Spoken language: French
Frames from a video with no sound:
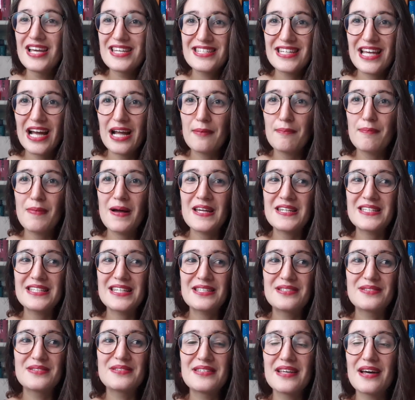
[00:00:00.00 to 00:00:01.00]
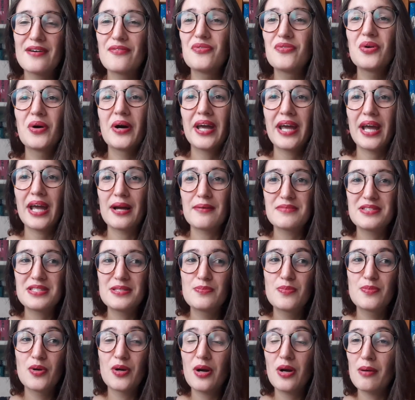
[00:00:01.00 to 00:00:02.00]
chaque page se savourait un
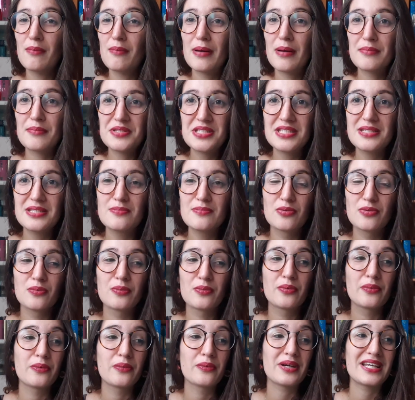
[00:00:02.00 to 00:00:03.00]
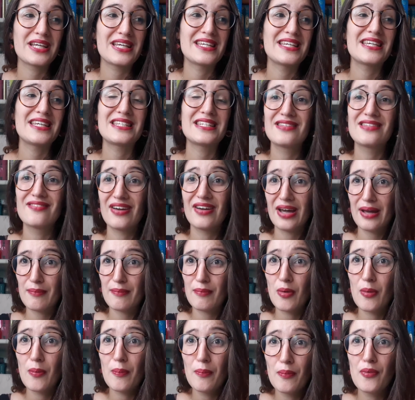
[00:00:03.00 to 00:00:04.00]
petit peu comme un petit bonbon et j'ai
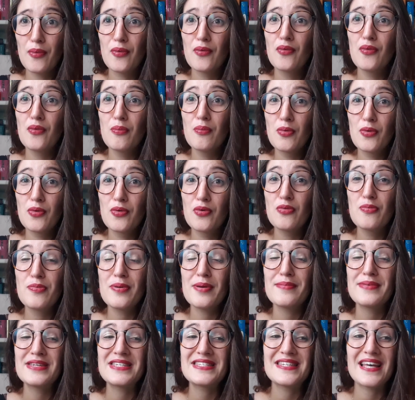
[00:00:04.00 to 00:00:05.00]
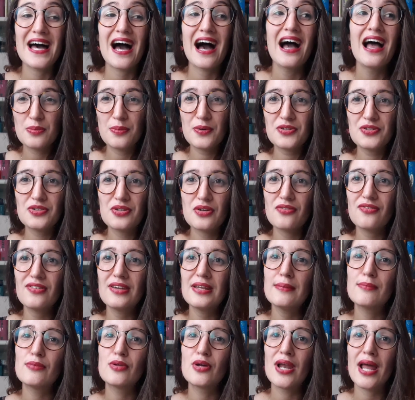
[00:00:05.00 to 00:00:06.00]
vraiment beaucoup beaucoup aimé ça. Je pense que
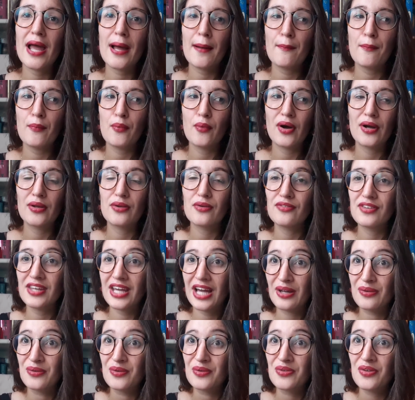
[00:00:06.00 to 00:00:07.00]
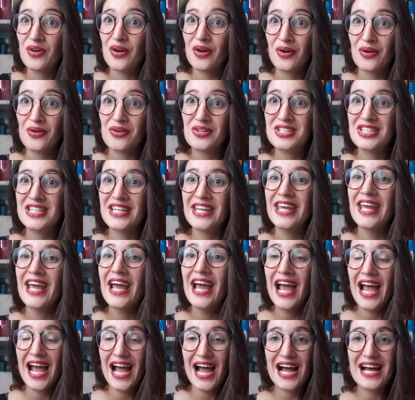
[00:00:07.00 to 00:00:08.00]
Philippe Delerme pourrait devenir un auteur que je lis
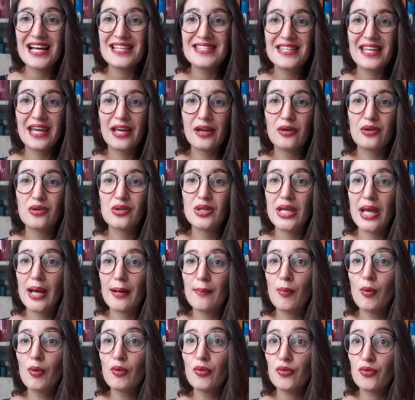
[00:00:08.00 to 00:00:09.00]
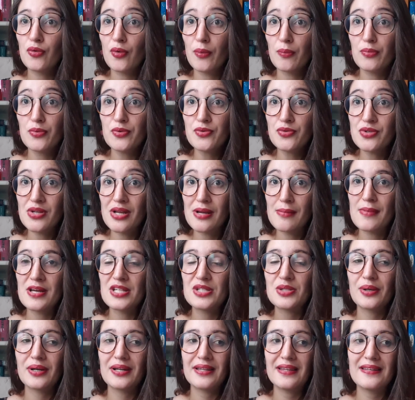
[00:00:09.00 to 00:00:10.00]
assez régulièrement, d'autant plus que la
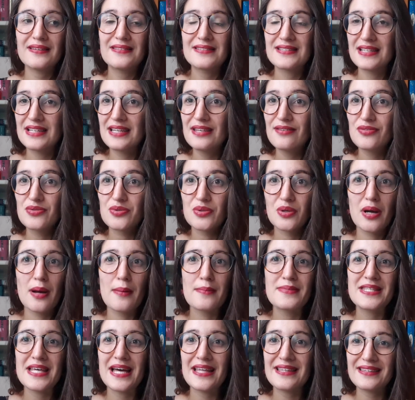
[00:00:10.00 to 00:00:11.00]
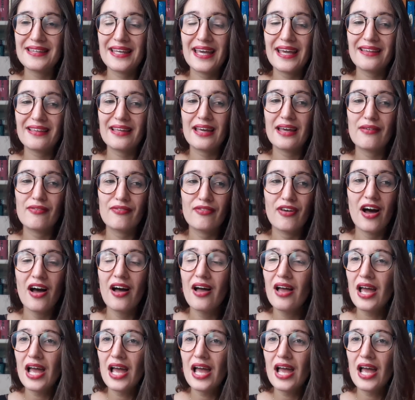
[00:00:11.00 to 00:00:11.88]
majorité de ses livres sont comme ça très très fin